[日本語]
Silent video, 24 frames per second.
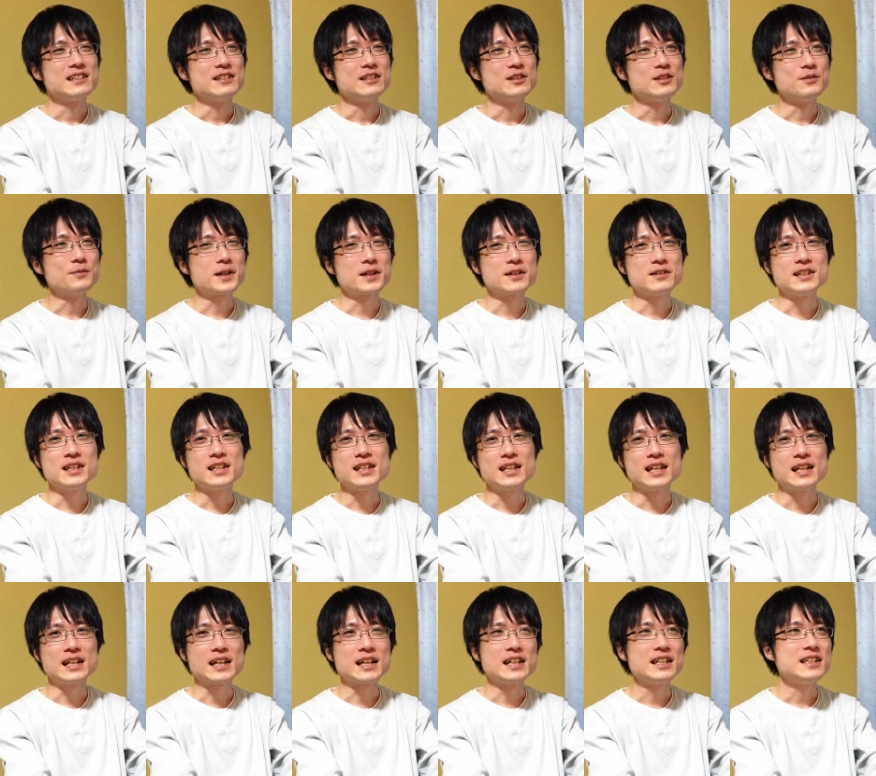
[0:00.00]
うまくでき
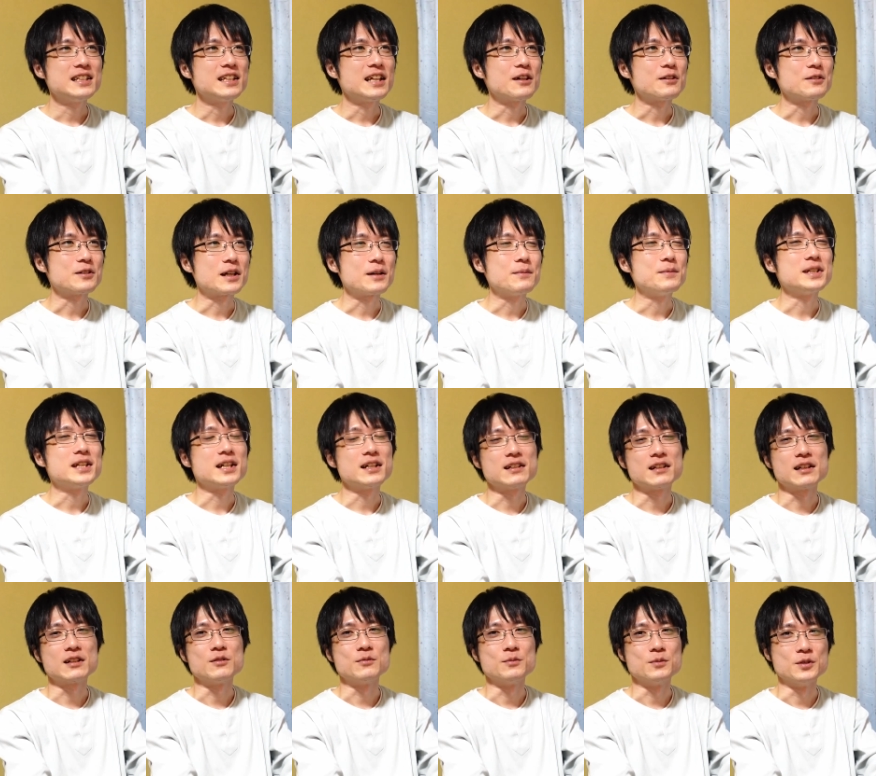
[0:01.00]
てないんだよなみたい
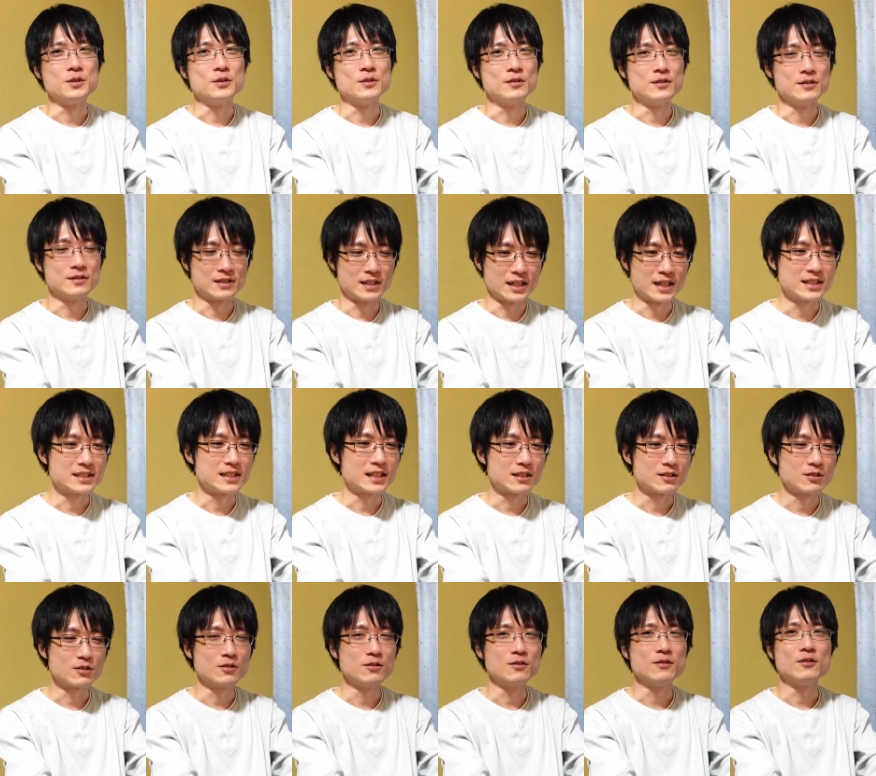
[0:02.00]
なのもねちゃん
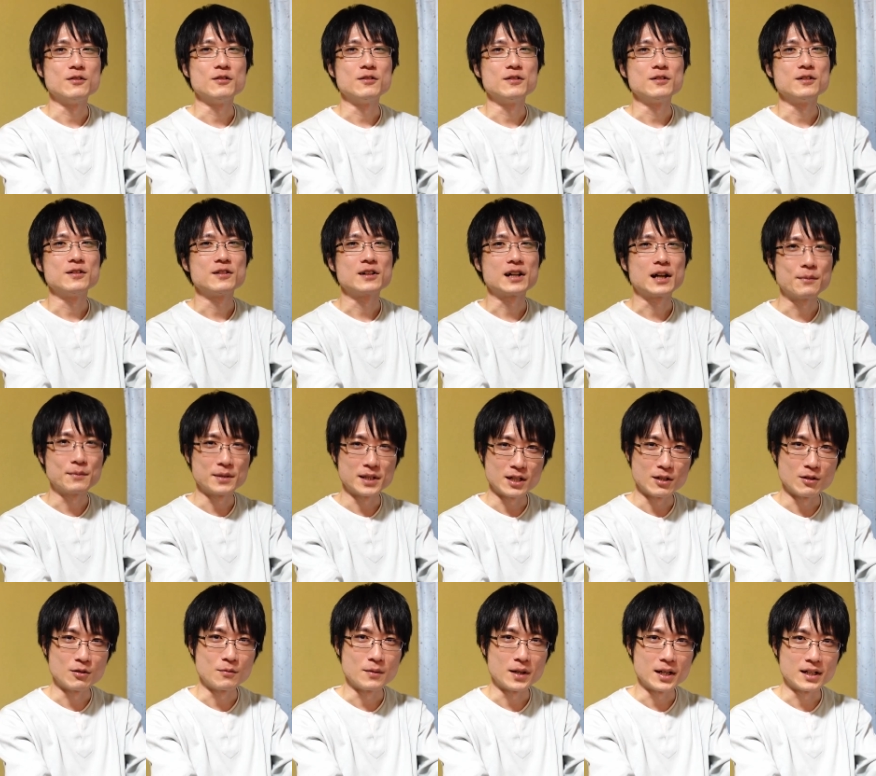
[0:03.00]
とカメラ
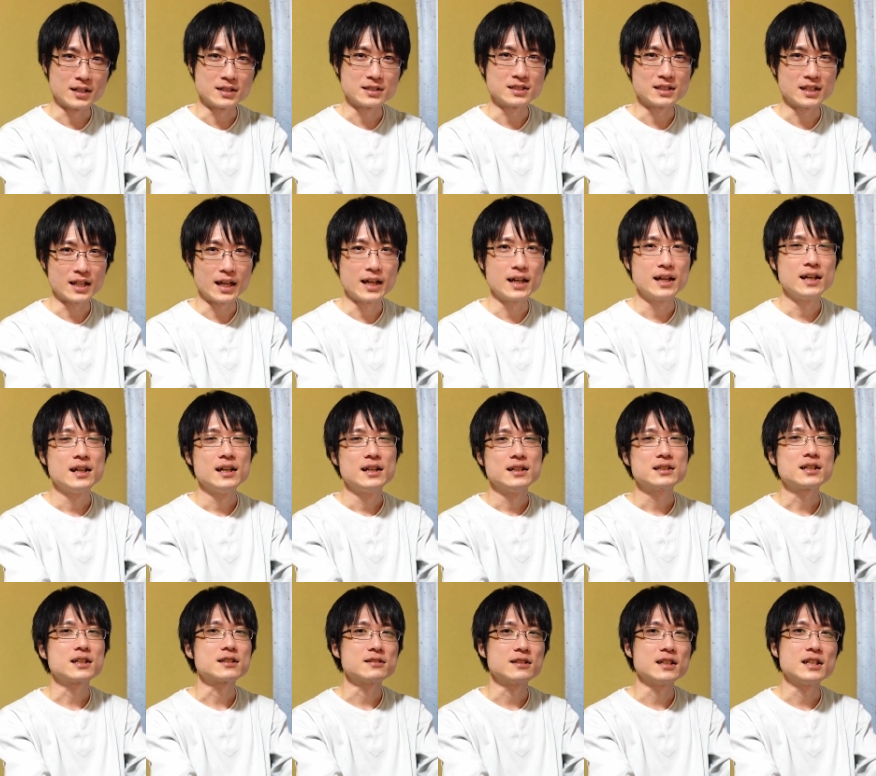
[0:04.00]
を回して
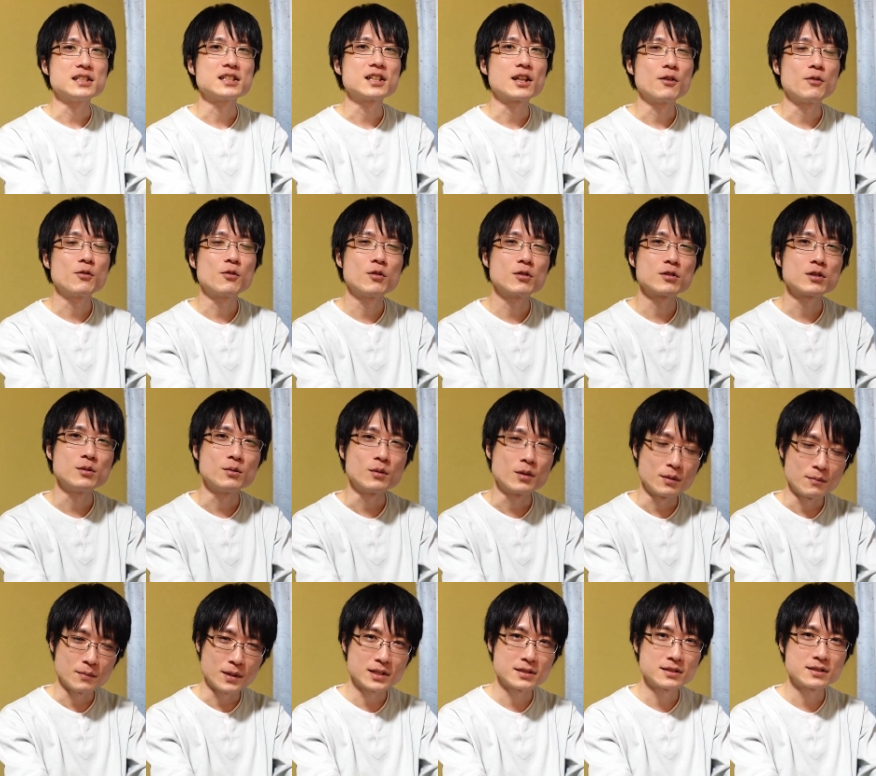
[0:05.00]
撮影しておこうと思い
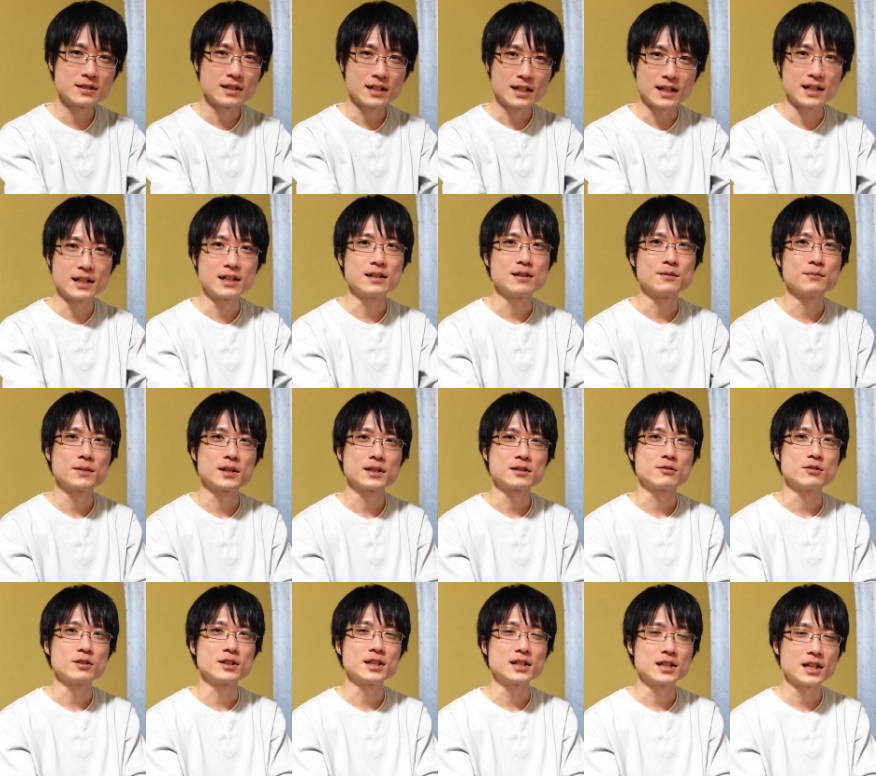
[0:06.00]
ますはいまあ
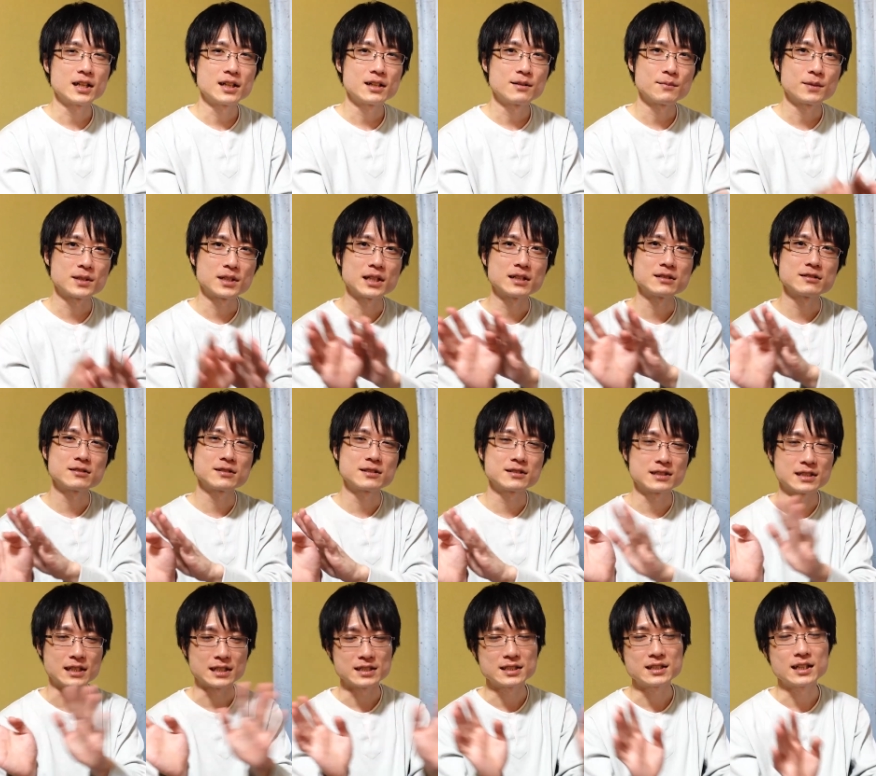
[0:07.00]
それがね出す
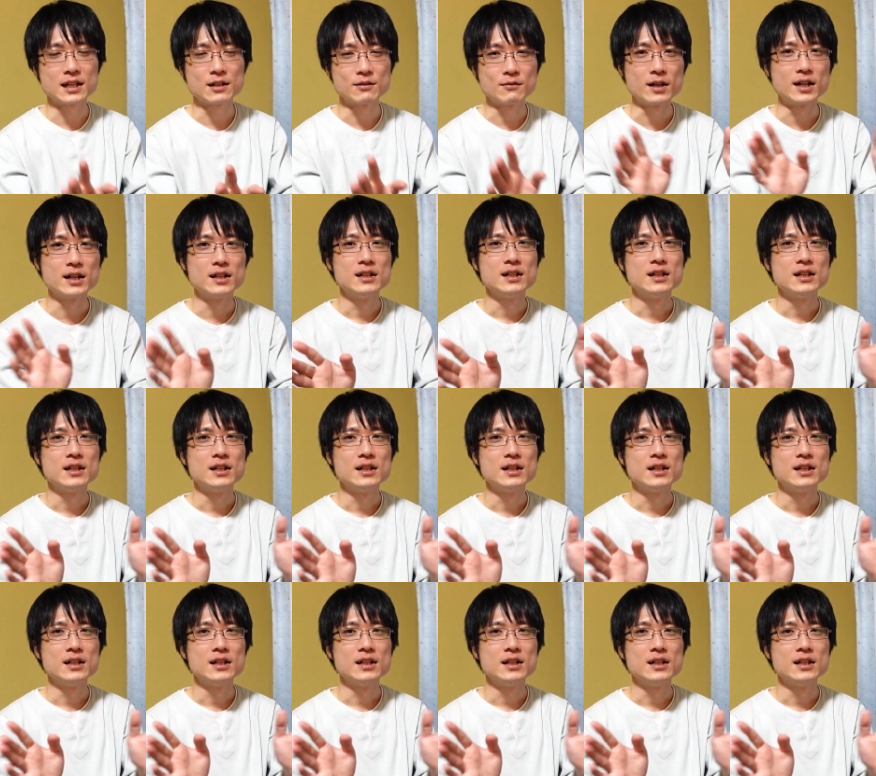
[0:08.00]
出せないは